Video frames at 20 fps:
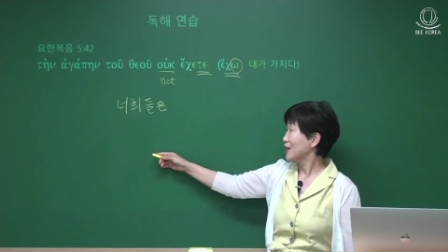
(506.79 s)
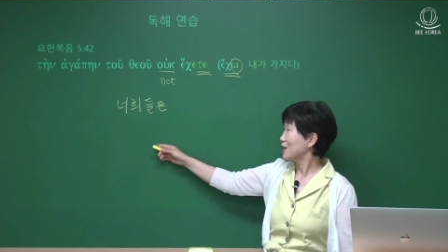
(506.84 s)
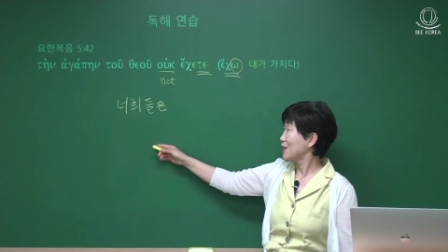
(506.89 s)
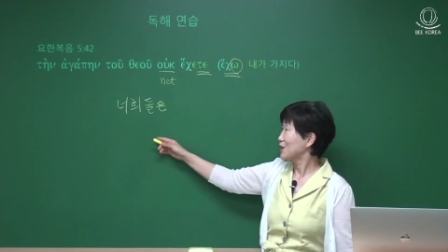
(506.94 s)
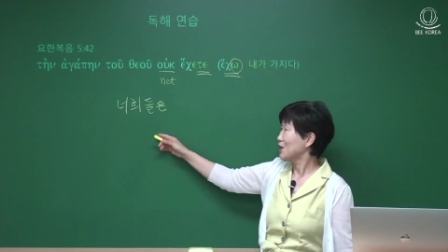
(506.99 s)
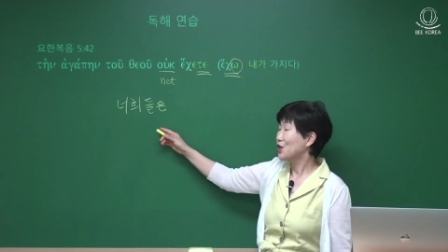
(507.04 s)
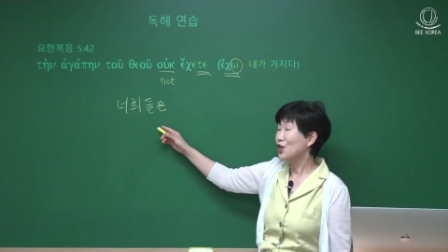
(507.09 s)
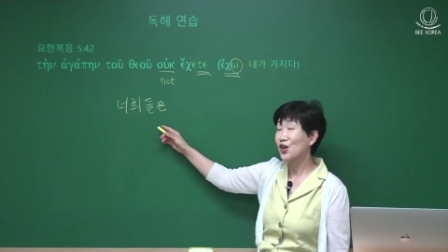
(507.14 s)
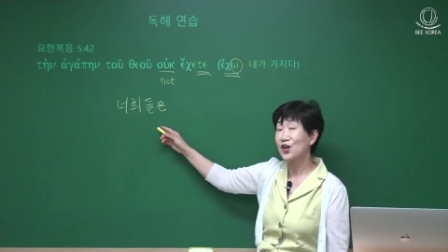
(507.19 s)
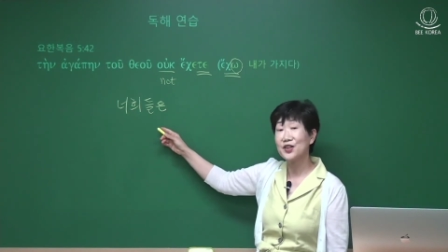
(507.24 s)

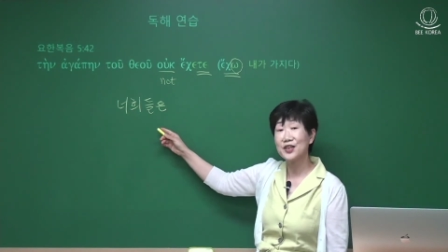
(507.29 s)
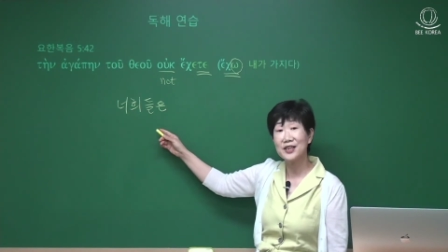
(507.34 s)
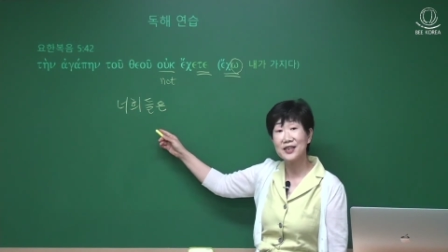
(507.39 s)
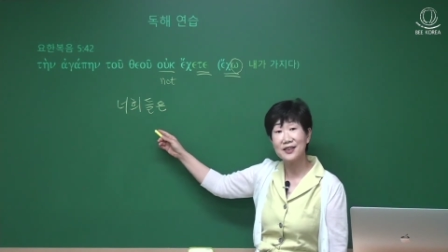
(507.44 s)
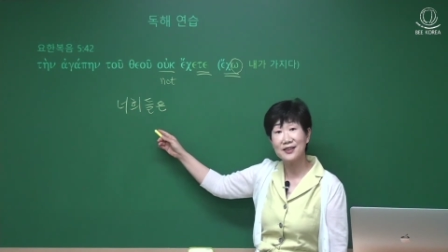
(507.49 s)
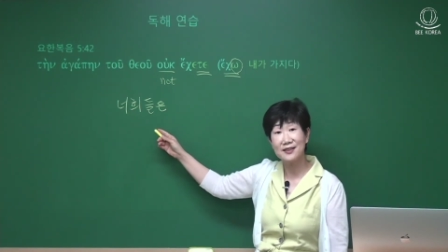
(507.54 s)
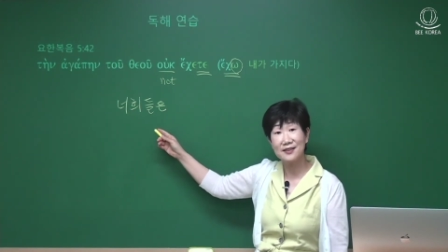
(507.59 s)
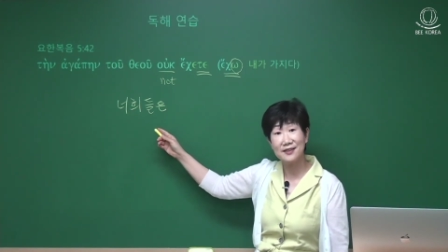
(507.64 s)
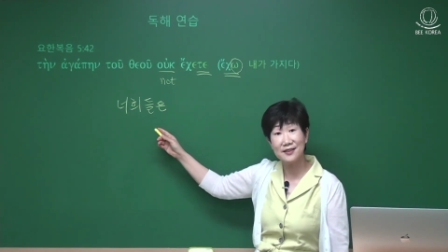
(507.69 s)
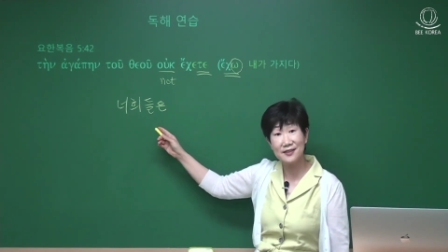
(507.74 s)

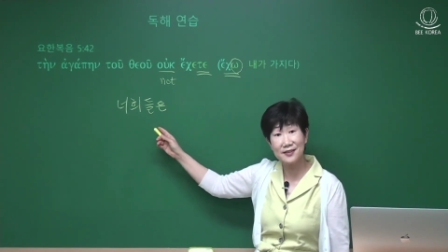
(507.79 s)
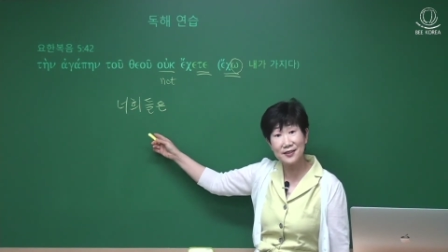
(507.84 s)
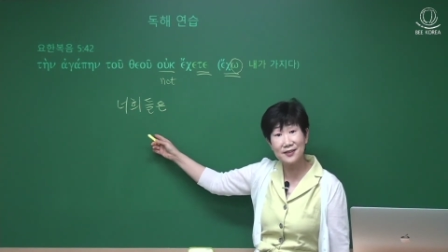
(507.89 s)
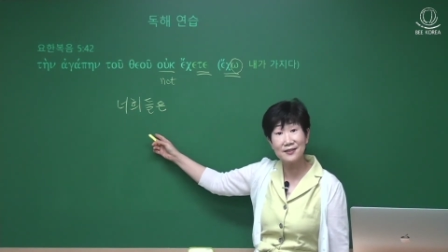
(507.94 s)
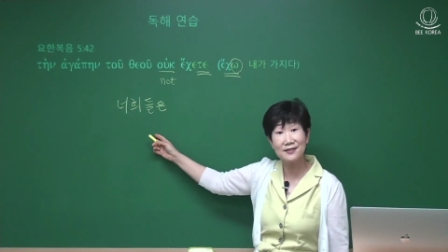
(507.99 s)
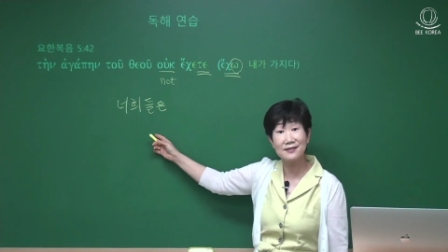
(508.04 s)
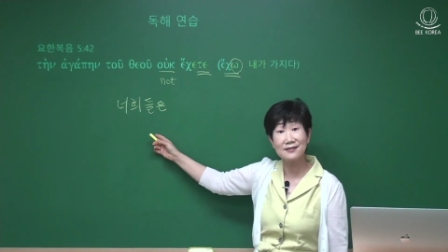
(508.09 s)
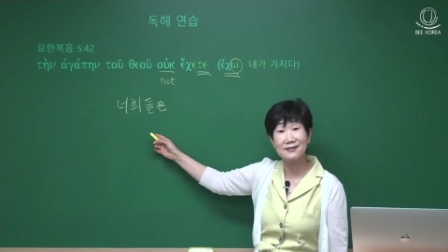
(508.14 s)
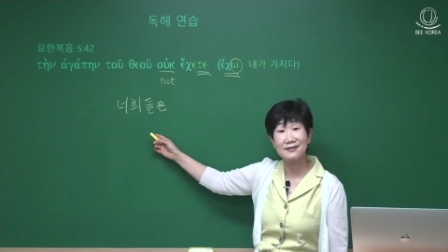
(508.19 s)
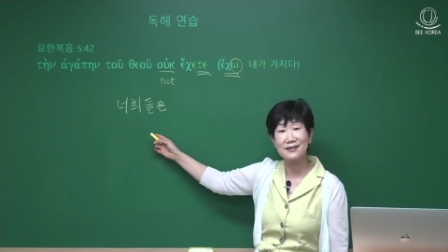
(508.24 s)

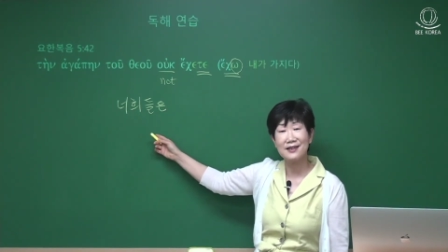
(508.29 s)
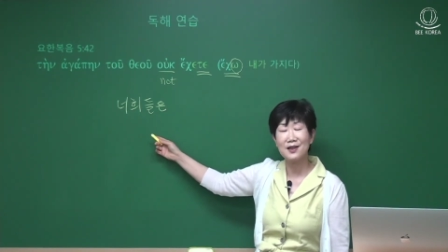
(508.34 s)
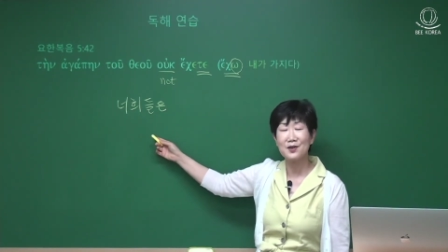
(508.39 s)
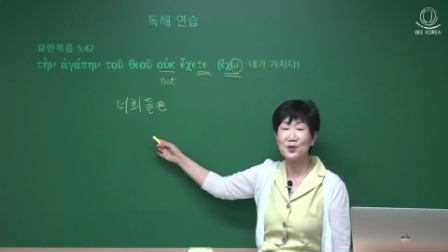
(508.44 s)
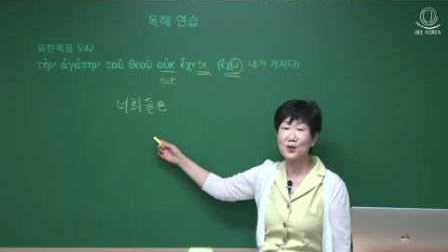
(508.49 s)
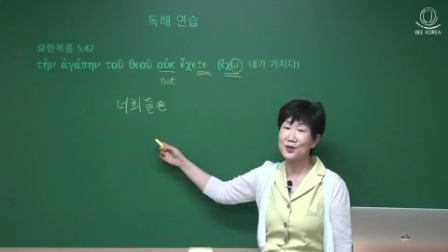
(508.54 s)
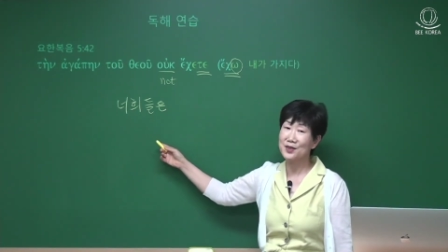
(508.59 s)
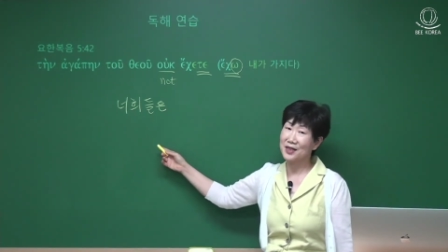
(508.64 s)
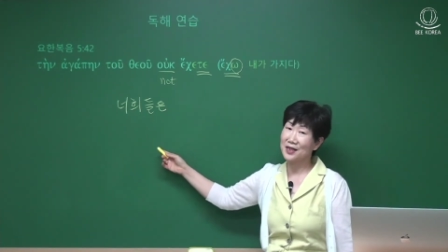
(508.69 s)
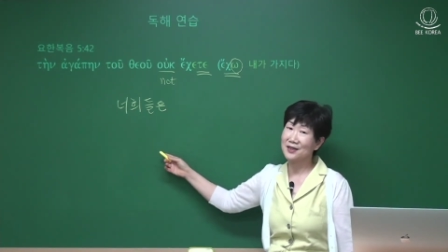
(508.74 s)
너희들은
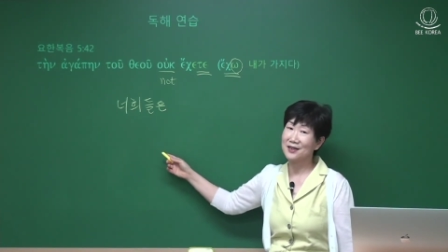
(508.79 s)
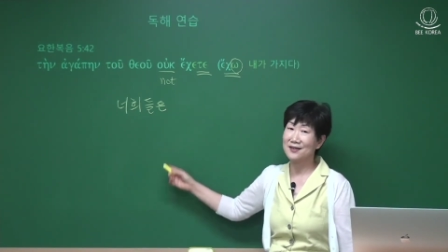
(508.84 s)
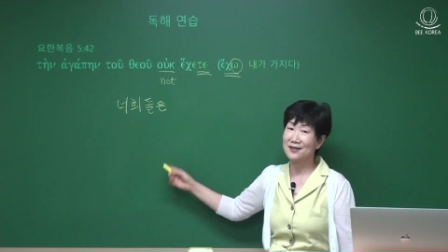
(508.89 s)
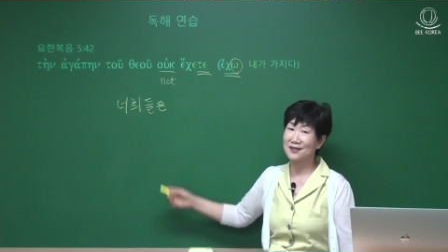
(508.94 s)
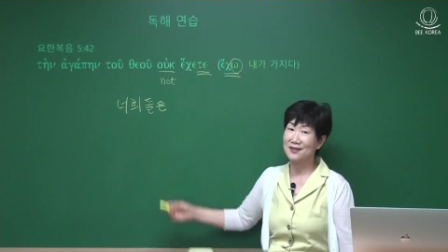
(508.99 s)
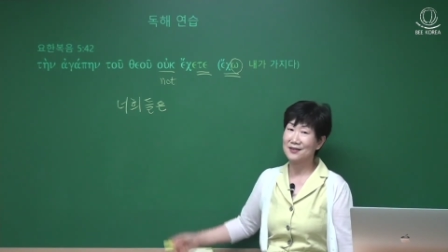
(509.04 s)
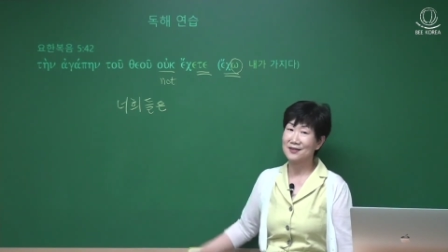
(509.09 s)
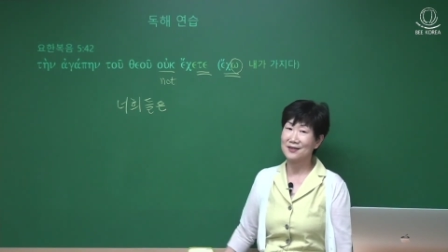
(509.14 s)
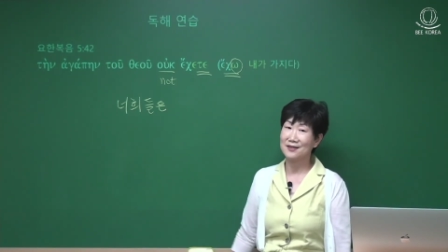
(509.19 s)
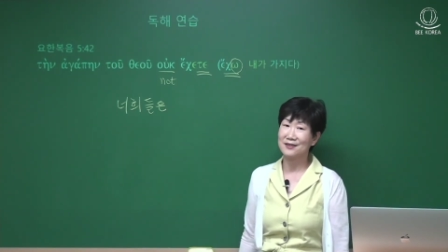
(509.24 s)
하고
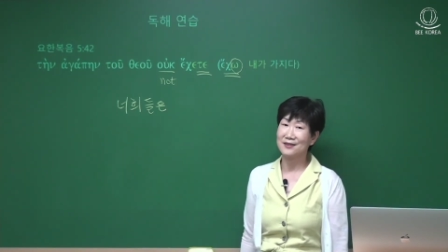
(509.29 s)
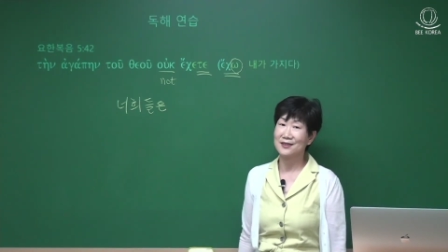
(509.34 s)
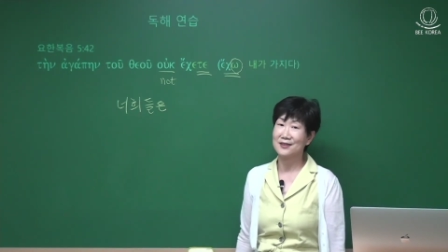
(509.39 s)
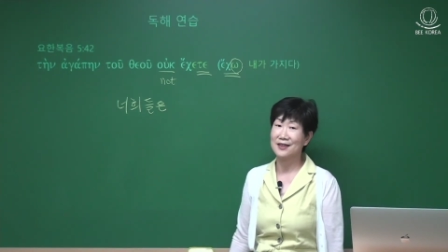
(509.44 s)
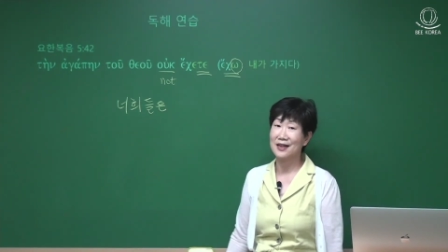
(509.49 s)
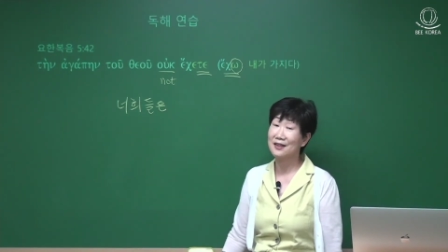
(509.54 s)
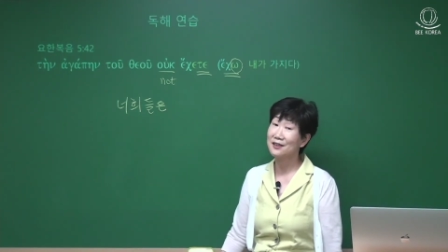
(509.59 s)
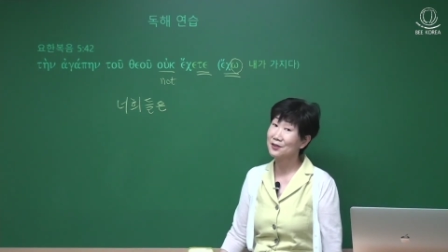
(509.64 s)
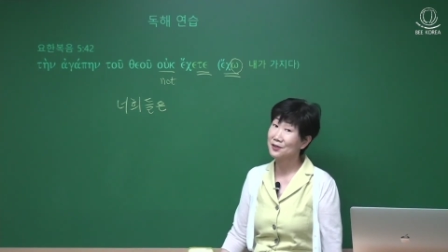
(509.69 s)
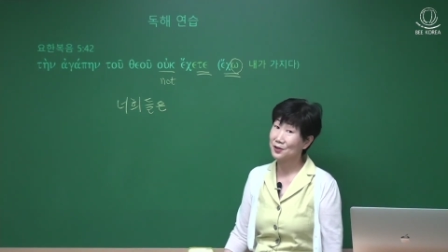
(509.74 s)
얘기를
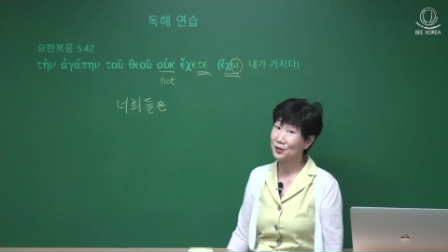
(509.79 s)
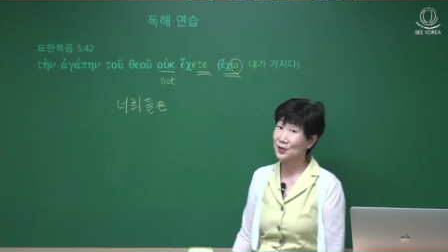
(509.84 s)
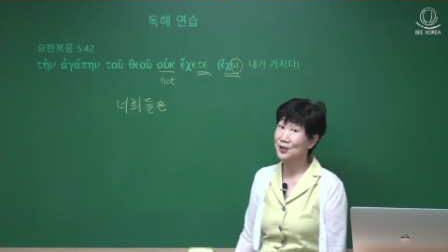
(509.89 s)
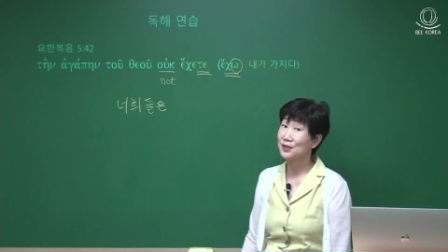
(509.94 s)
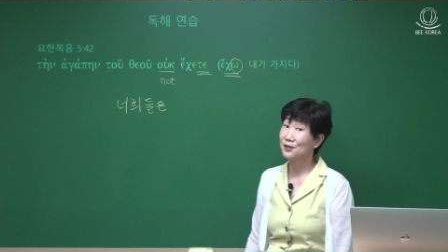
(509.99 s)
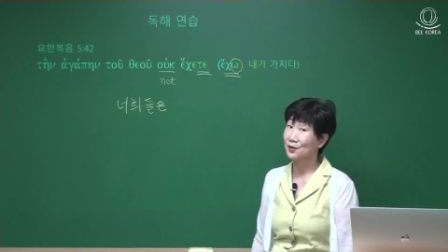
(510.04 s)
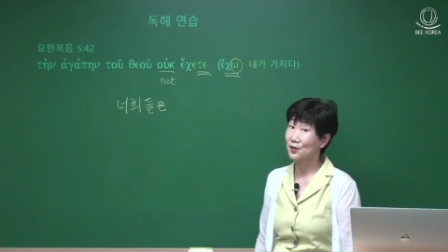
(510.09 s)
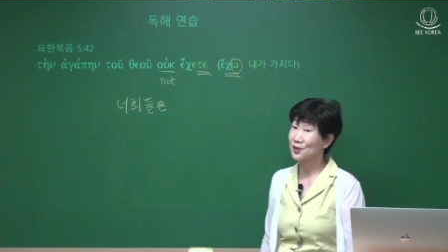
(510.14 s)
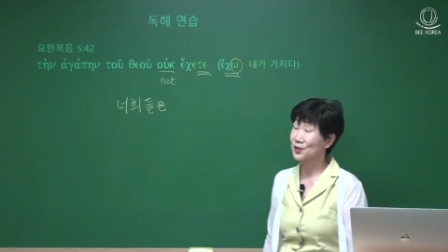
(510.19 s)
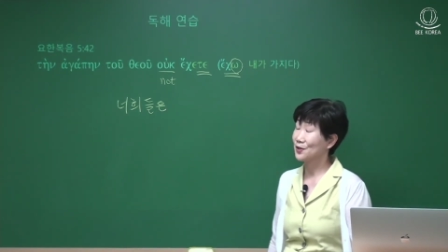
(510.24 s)
할 수 있는
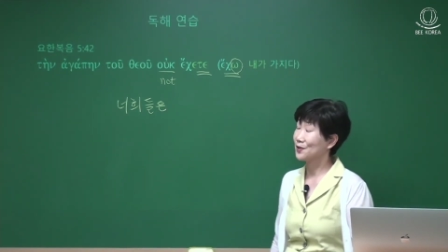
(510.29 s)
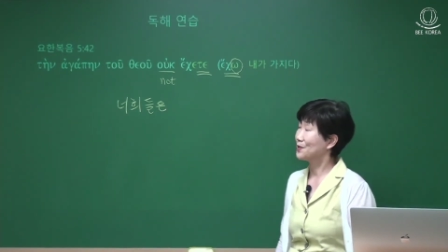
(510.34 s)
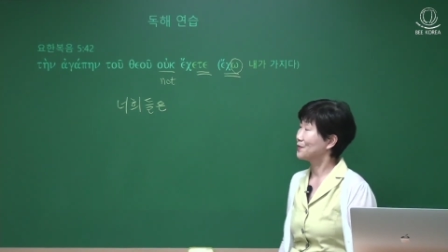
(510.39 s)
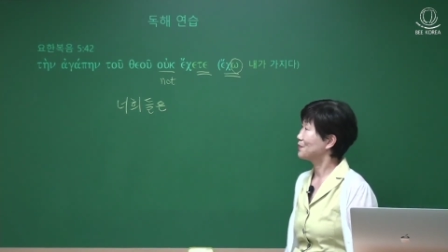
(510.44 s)
거죠.